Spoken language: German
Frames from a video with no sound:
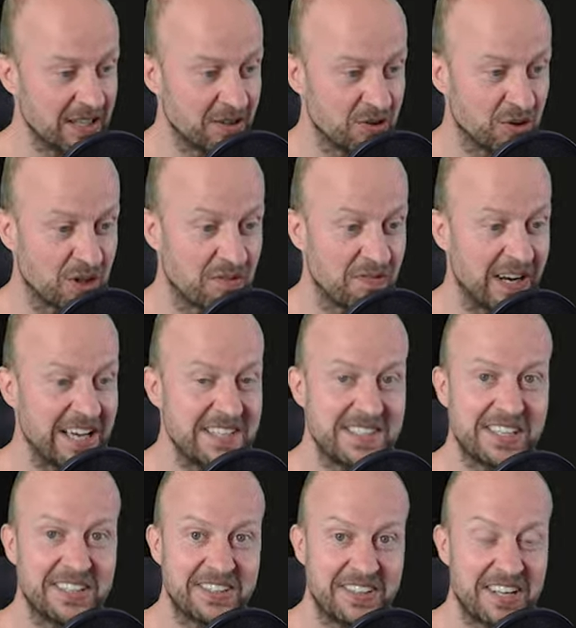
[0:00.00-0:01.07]
durch fleißige
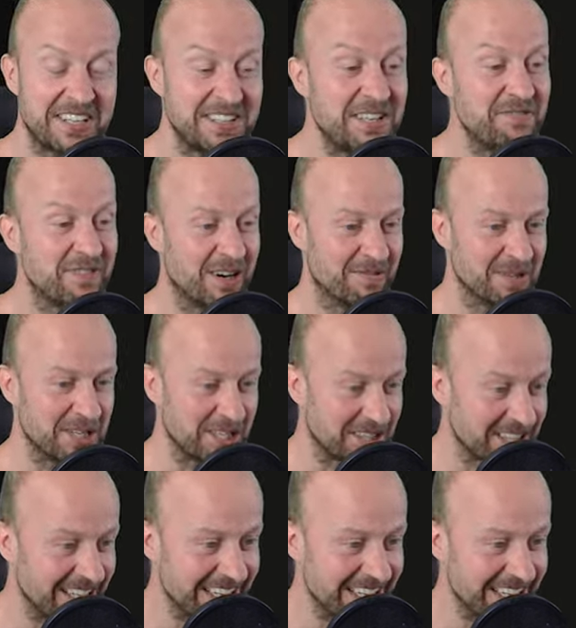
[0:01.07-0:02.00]
Detektivarbeit.